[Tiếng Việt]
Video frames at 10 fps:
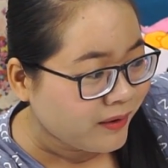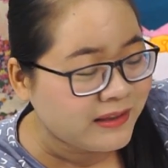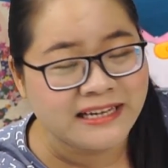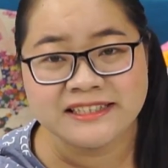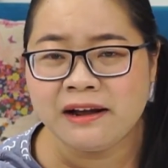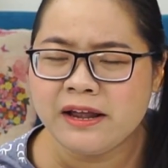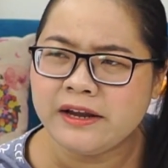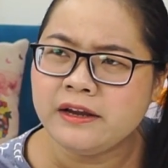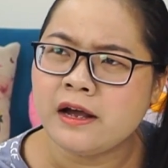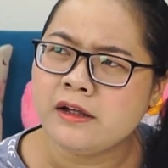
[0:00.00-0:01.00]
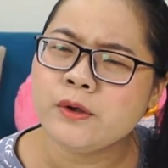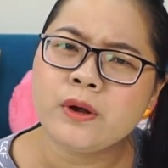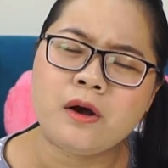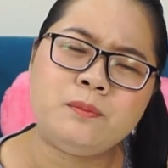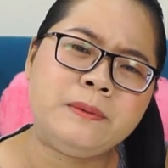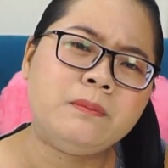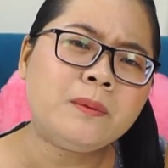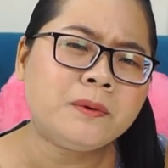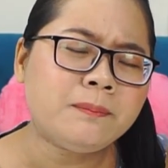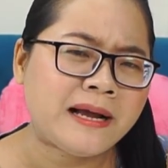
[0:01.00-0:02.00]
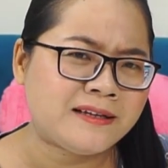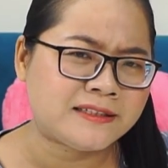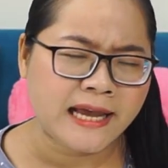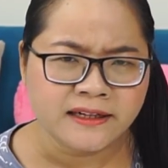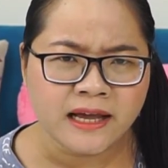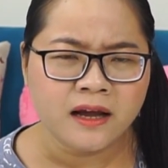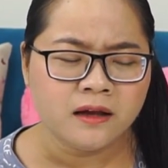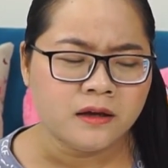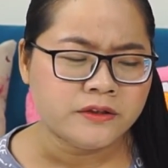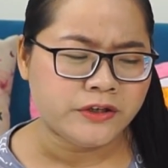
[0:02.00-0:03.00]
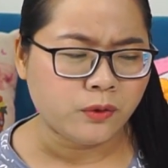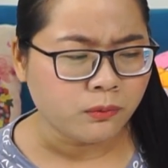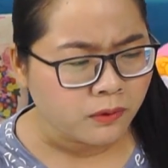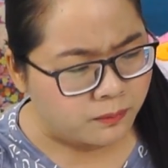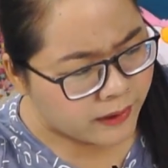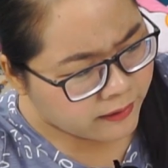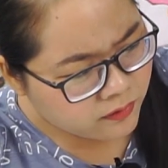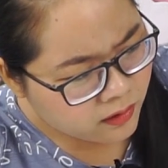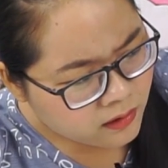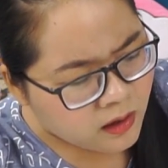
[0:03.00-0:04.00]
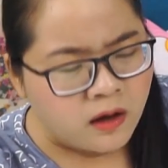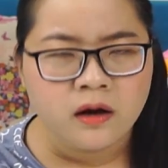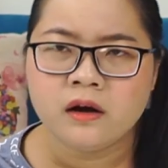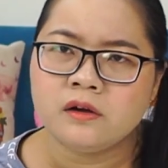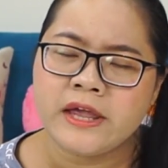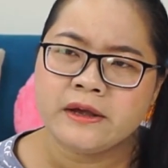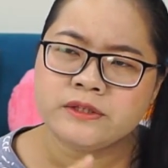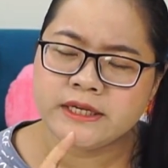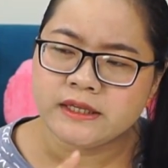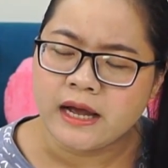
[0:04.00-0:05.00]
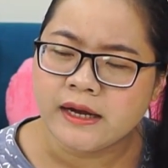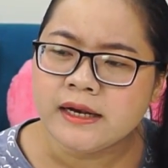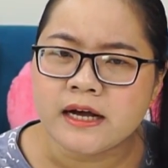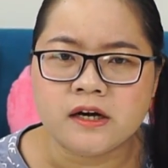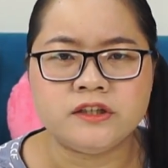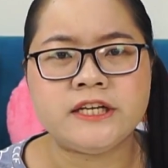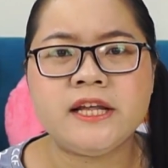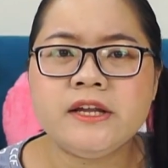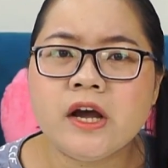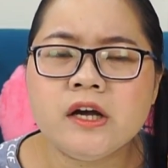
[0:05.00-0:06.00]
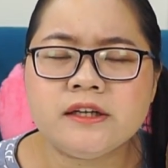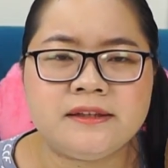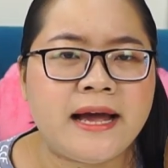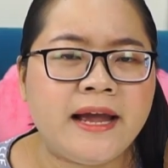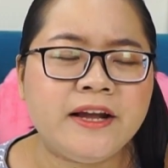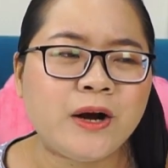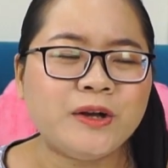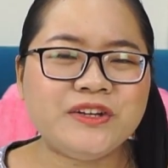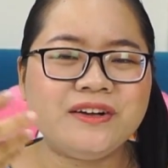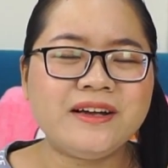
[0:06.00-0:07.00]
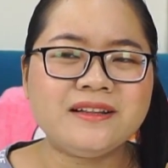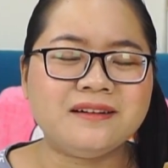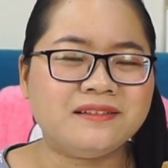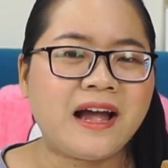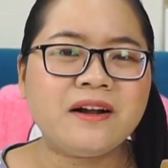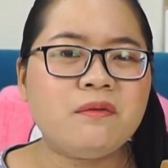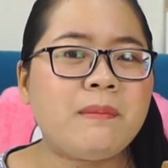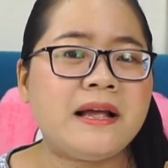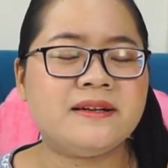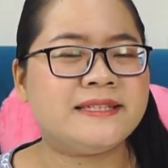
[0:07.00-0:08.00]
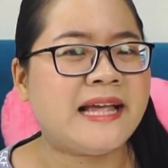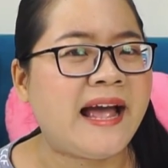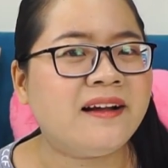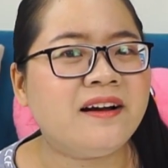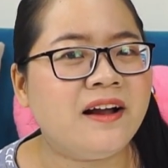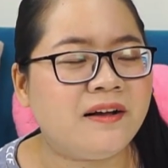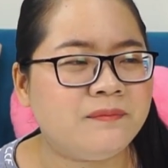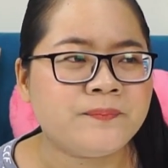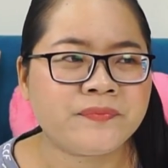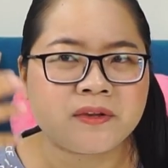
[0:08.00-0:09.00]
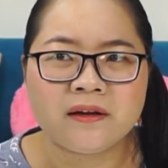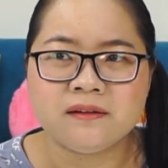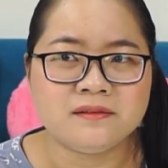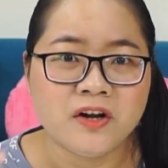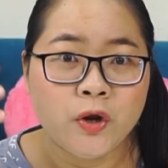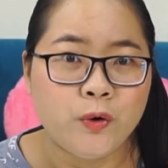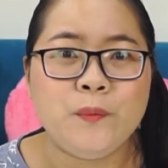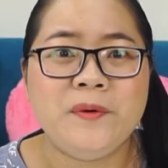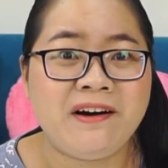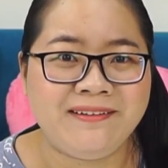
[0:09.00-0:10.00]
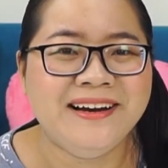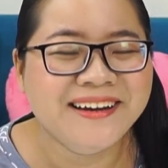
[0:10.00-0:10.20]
tại sao lại ờ, yêu cầu mình bóc lúc 3 giờ sáng ta chị cũng không biết nữa ờ, theo chị thấy là ở trên thế giới người ta hay có những cái thử thách lúc 3 giờ sáng rất là um, rùng rợn